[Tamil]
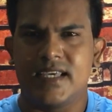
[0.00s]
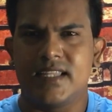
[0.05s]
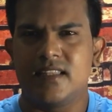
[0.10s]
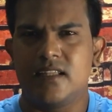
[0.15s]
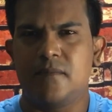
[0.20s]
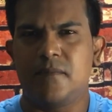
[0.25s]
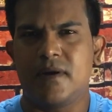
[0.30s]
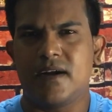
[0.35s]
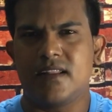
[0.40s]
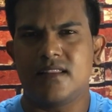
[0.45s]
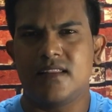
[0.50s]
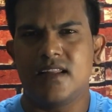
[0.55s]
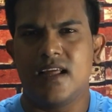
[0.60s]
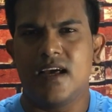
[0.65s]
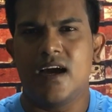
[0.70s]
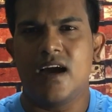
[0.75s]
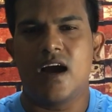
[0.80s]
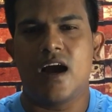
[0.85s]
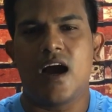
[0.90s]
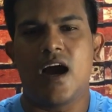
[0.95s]
இந்த படத்தில்
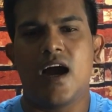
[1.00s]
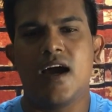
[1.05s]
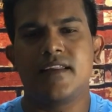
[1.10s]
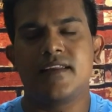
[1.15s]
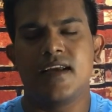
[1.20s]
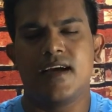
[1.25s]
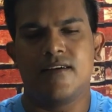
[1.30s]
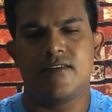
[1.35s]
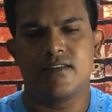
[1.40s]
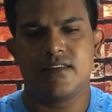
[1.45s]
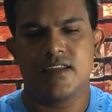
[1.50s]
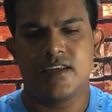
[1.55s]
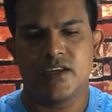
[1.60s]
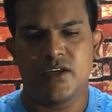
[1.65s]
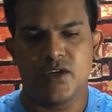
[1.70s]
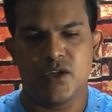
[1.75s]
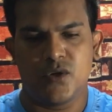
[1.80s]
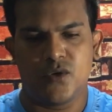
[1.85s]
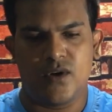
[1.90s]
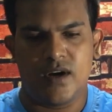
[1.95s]
ஆர்யா வந்து
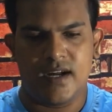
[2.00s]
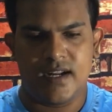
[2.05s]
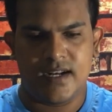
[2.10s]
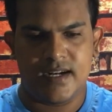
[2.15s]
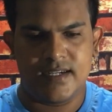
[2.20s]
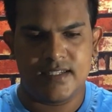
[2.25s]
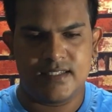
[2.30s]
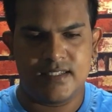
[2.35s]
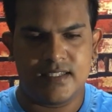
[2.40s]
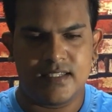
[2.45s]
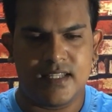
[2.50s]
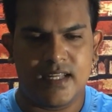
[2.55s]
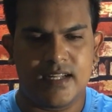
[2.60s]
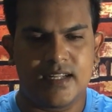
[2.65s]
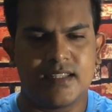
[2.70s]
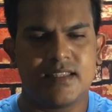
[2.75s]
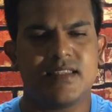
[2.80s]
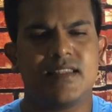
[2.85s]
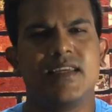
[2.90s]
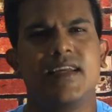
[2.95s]
ஹீரோவாக
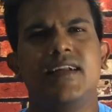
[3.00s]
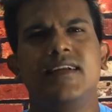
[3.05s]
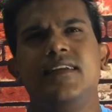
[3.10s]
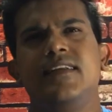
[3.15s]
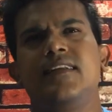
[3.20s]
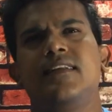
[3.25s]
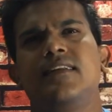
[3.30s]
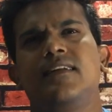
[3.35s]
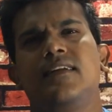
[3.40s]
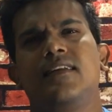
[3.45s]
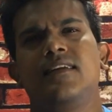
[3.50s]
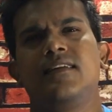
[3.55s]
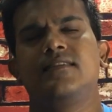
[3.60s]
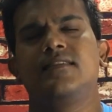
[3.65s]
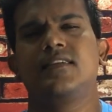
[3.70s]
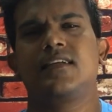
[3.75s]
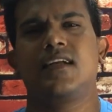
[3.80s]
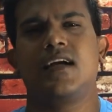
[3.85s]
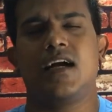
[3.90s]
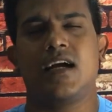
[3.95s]
நடிச்சிருந்தார் தேட்டர்
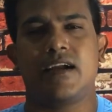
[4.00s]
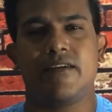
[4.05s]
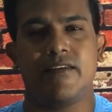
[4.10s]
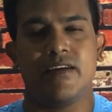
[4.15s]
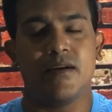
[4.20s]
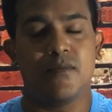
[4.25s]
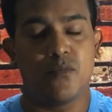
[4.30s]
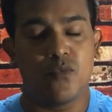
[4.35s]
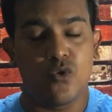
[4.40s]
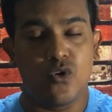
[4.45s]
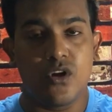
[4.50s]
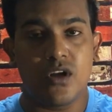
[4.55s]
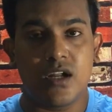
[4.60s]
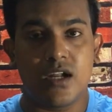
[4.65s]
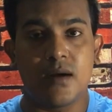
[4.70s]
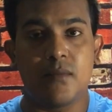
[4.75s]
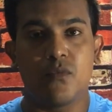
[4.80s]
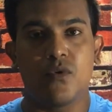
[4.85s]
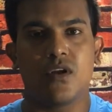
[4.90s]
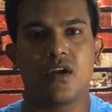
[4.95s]
ரிலீஸுக்காகவே
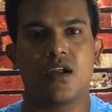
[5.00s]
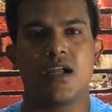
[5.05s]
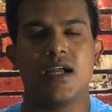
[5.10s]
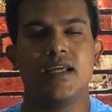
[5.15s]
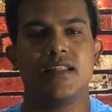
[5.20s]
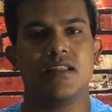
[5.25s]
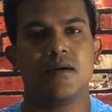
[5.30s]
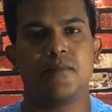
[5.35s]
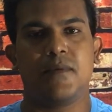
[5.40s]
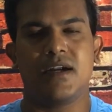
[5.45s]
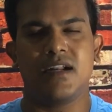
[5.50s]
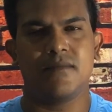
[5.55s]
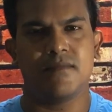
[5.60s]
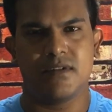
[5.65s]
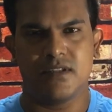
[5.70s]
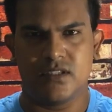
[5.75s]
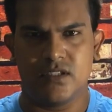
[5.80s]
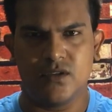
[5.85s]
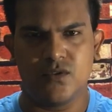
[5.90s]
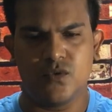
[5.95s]
முழுக்க முழுக்க இந்த படம்
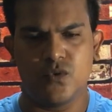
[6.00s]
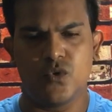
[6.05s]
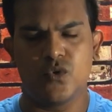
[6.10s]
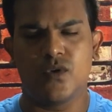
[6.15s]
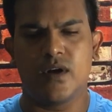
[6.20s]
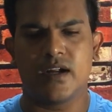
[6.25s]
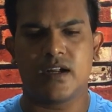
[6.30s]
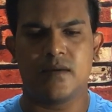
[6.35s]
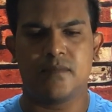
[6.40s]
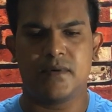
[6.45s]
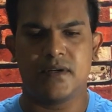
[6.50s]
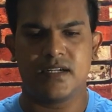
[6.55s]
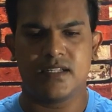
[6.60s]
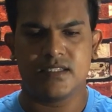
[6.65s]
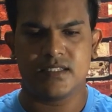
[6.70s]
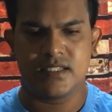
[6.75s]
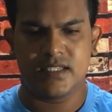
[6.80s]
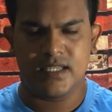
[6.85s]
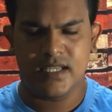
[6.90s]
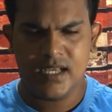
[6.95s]
வந்து
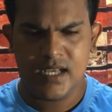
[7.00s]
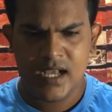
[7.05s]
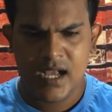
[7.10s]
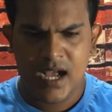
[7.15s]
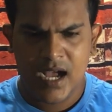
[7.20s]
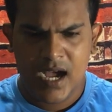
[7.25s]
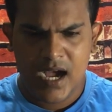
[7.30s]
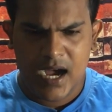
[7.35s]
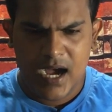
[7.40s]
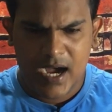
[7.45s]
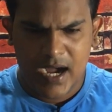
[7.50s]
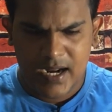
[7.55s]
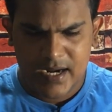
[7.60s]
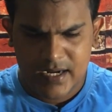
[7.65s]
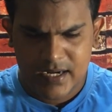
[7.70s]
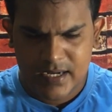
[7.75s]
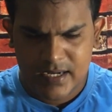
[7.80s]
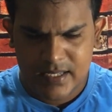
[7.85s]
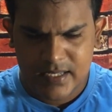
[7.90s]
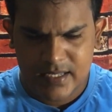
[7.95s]
உருவாக்கப்பட்டுச்சு
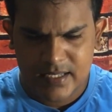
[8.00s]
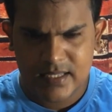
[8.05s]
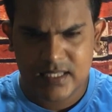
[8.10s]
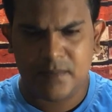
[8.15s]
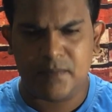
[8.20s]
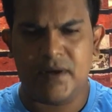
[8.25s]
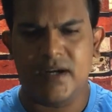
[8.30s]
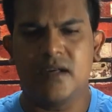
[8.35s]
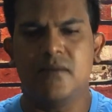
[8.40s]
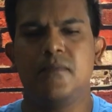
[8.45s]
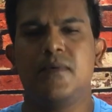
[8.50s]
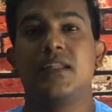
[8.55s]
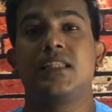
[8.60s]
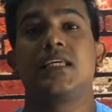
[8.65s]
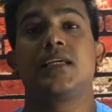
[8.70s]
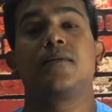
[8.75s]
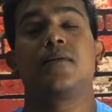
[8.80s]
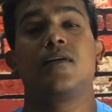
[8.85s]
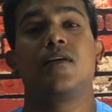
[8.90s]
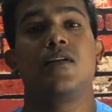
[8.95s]
அண்ட் இந்த படம்
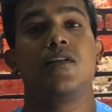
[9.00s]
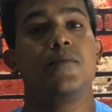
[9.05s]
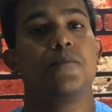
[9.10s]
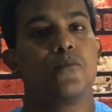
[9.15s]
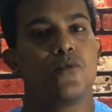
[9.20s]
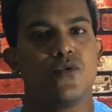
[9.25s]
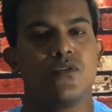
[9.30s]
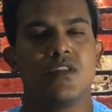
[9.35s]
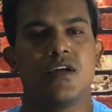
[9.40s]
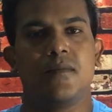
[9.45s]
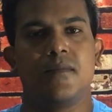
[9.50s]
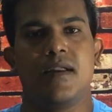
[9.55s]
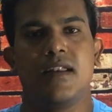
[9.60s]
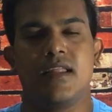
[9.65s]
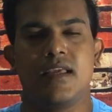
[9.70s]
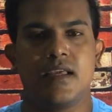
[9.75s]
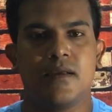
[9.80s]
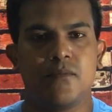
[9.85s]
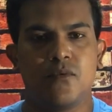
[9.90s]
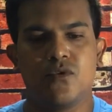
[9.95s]
பார்த்திங்கன்னா
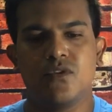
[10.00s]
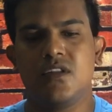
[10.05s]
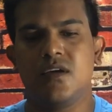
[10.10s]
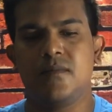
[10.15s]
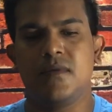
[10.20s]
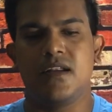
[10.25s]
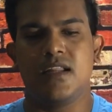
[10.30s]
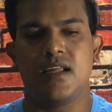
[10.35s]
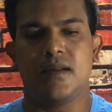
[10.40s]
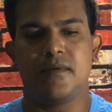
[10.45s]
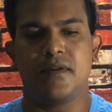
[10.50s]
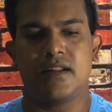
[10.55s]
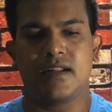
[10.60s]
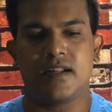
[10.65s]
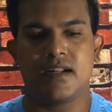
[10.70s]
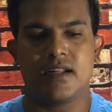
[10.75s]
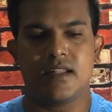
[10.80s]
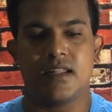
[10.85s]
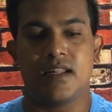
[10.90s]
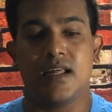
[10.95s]
பூந்தமல்லி பூந்தமல்லி
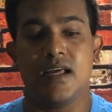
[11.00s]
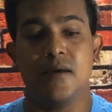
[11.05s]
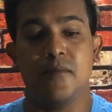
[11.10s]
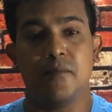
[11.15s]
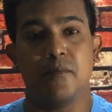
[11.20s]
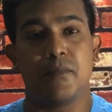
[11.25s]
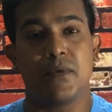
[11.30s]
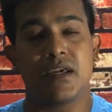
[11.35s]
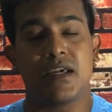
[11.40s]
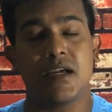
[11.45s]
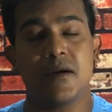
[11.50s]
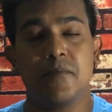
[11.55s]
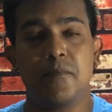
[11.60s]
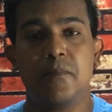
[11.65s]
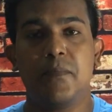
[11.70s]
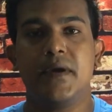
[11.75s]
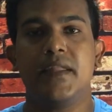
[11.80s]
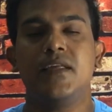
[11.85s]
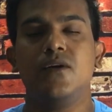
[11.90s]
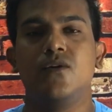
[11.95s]
அப்படிங்கிறதுல
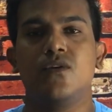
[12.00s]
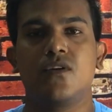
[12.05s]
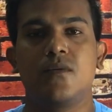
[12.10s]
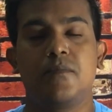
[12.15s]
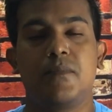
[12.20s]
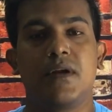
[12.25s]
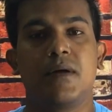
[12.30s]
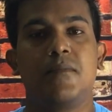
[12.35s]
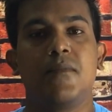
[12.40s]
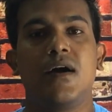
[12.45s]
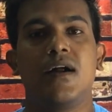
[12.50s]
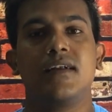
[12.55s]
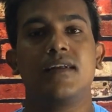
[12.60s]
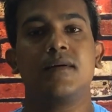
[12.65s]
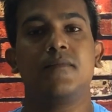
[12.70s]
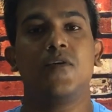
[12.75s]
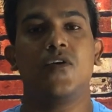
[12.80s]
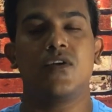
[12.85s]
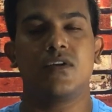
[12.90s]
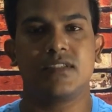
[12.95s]
மிகப்பெரிய ஒரு
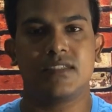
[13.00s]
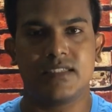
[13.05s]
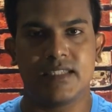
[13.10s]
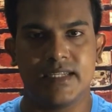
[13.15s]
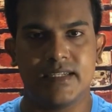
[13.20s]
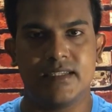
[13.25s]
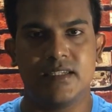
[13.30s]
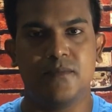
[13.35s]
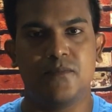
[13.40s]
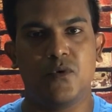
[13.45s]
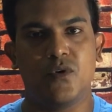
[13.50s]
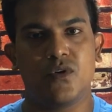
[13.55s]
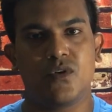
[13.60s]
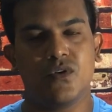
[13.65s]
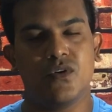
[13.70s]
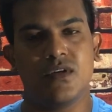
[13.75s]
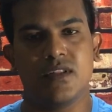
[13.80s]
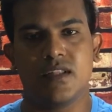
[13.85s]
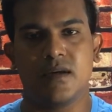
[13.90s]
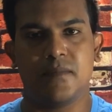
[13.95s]
பிரம்மாண்டமாக ஒரு செட்டு
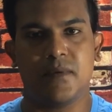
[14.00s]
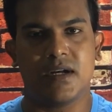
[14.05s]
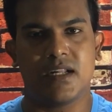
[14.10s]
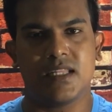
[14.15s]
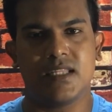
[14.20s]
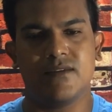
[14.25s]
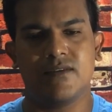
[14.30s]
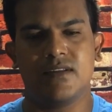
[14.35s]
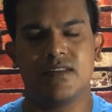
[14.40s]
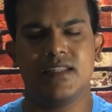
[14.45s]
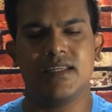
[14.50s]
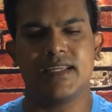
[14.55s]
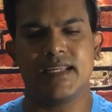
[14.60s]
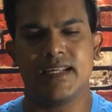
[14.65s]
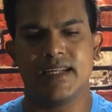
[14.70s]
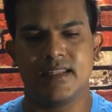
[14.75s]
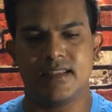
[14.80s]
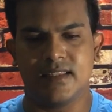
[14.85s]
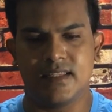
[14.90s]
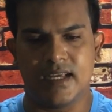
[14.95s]
போட்டு இந்த படத்தை வந்து
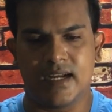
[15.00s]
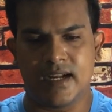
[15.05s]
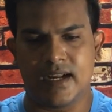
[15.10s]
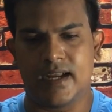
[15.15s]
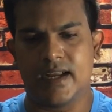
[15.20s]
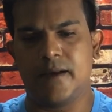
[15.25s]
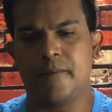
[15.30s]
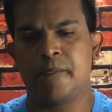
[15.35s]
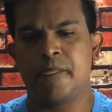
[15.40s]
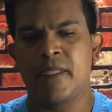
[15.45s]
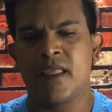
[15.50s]
எடுத்தாங்க